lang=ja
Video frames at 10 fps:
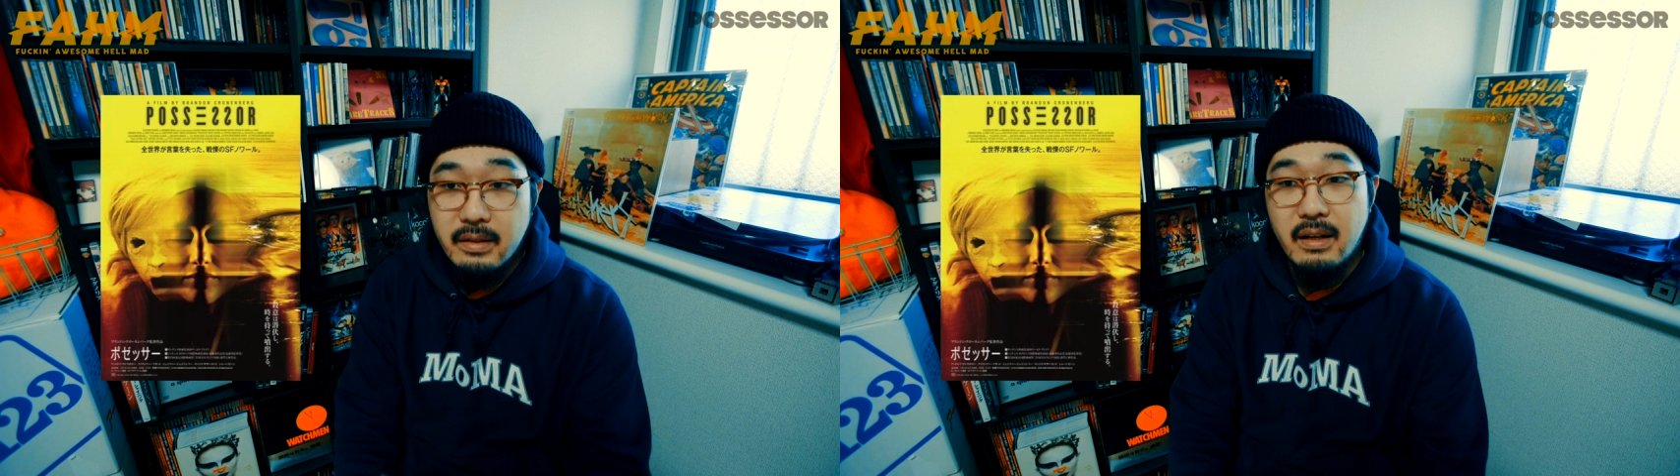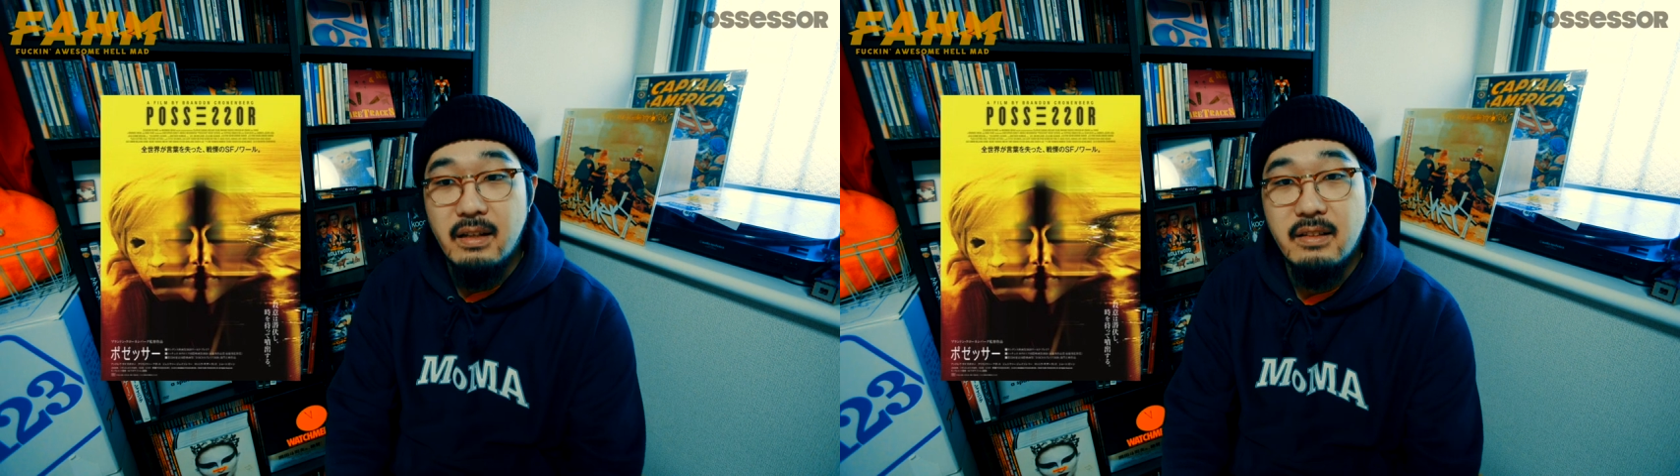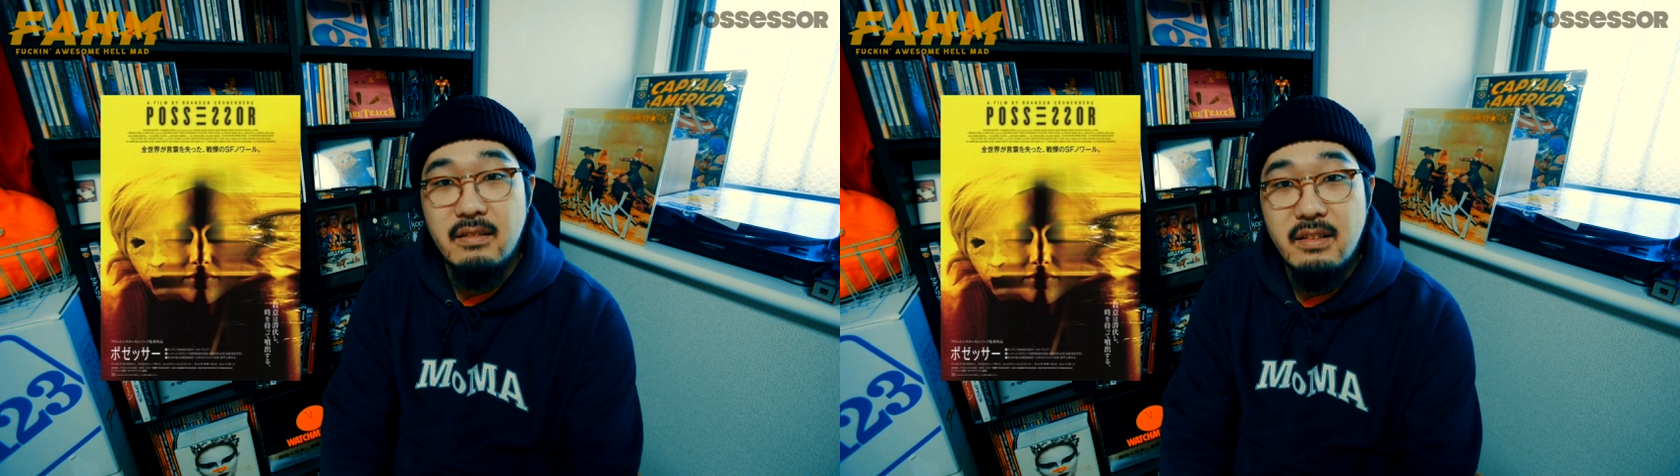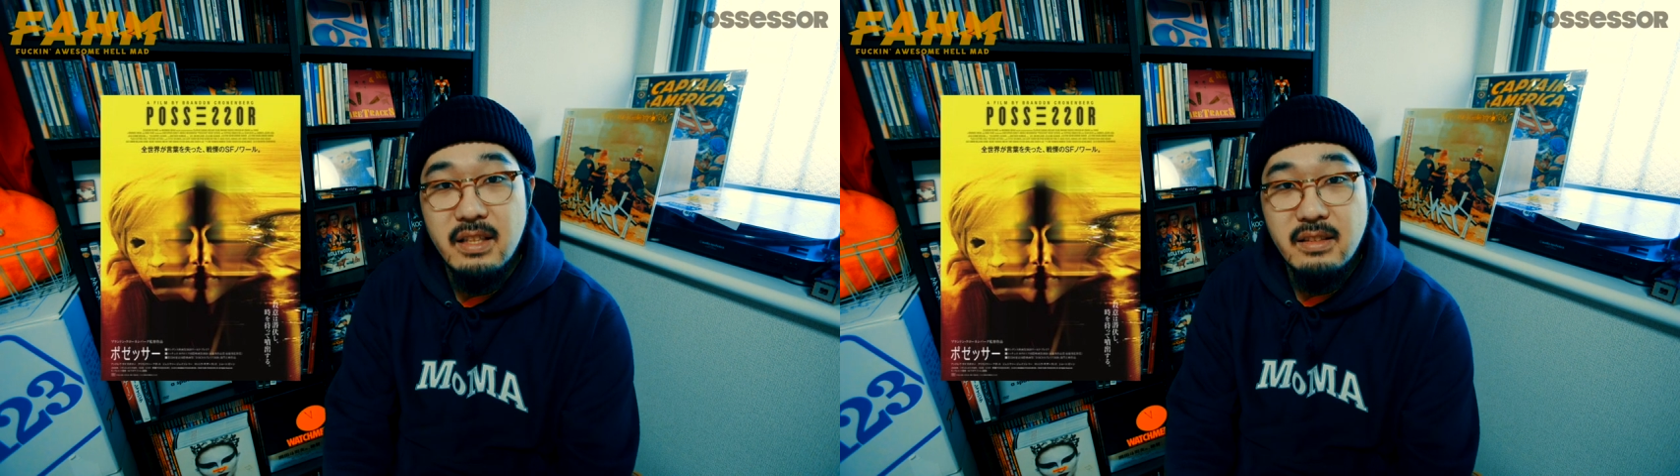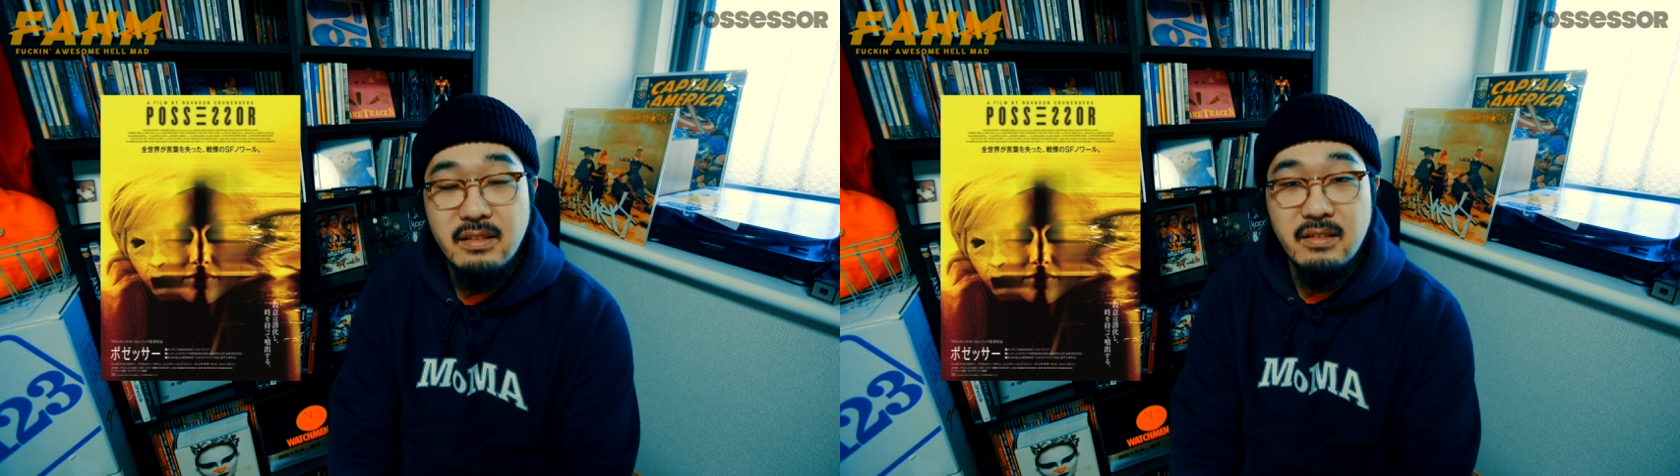体を
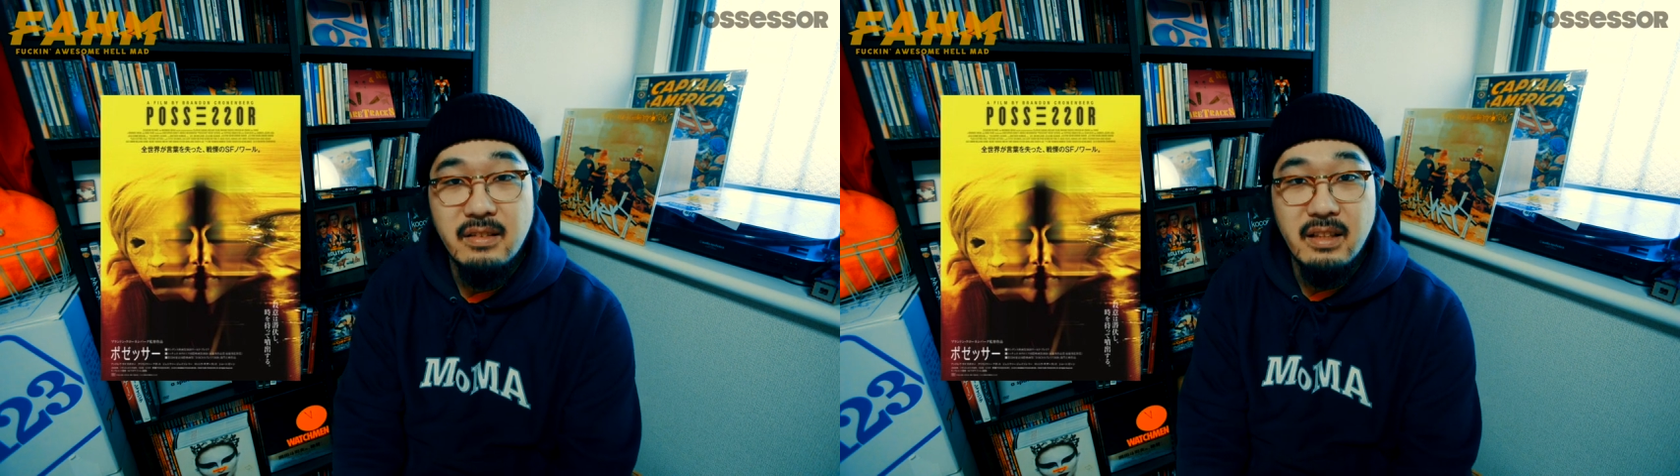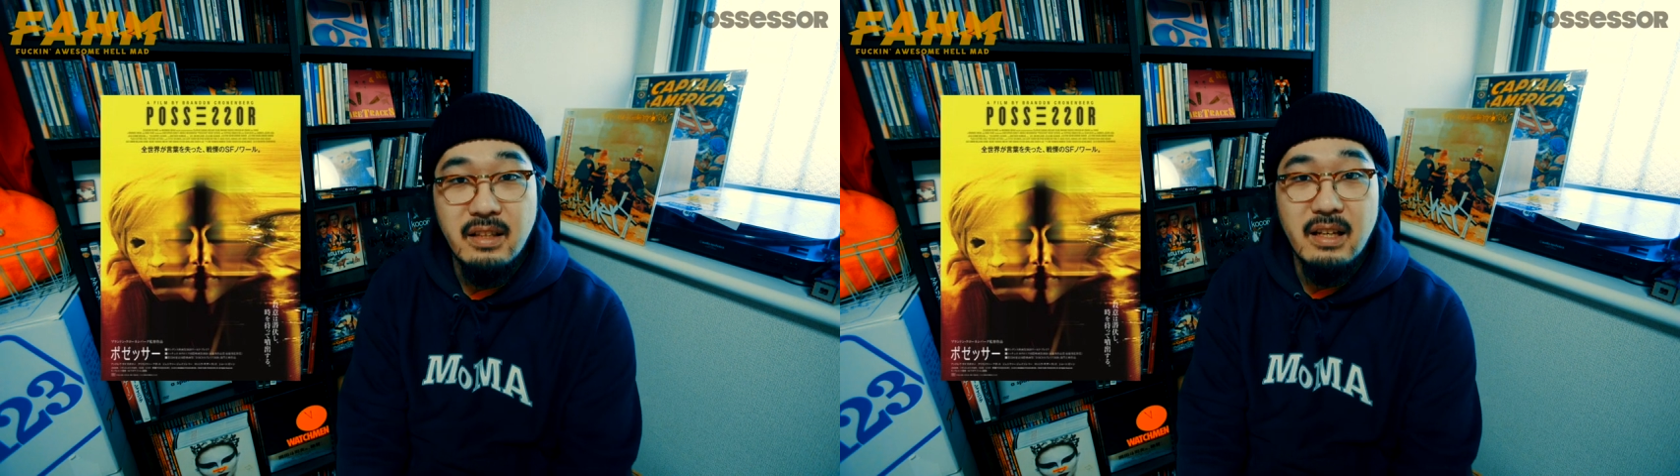操って